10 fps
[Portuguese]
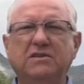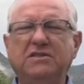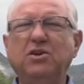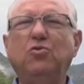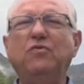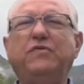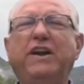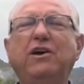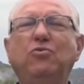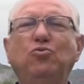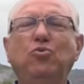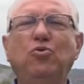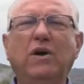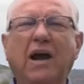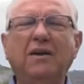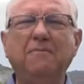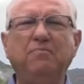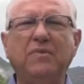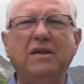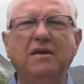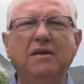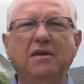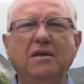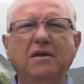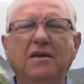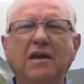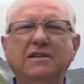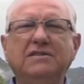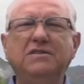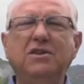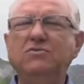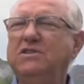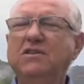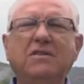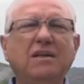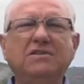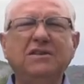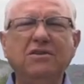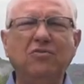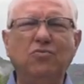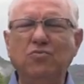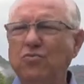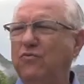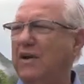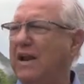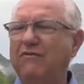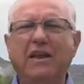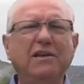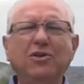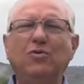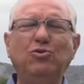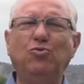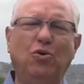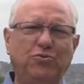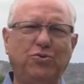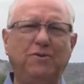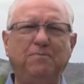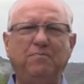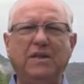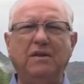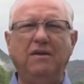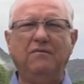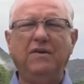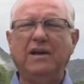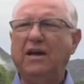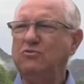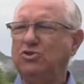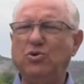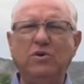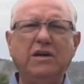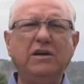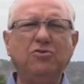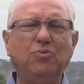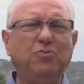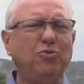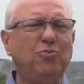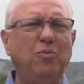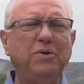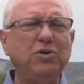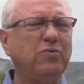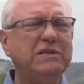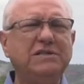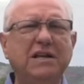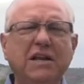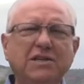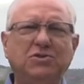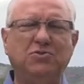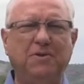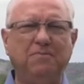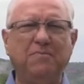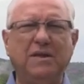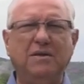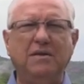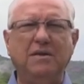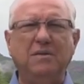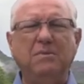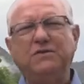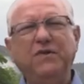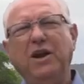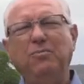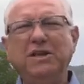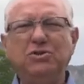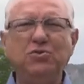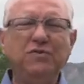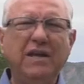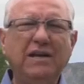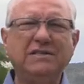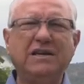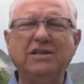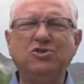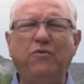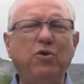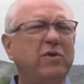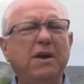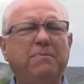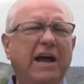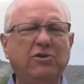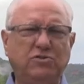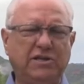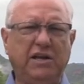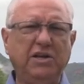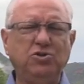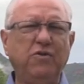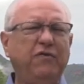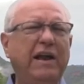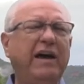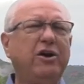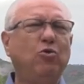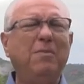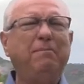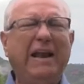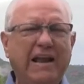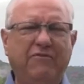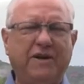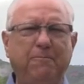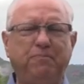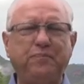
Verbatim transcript: se encontraram num lugar e eles não se entendiam, um não falava a língua do outro. Ficaram se olhando por um momento em silêncio, mas finalmente um deles resolveu quebrar o silêncio e falar alguma palavra.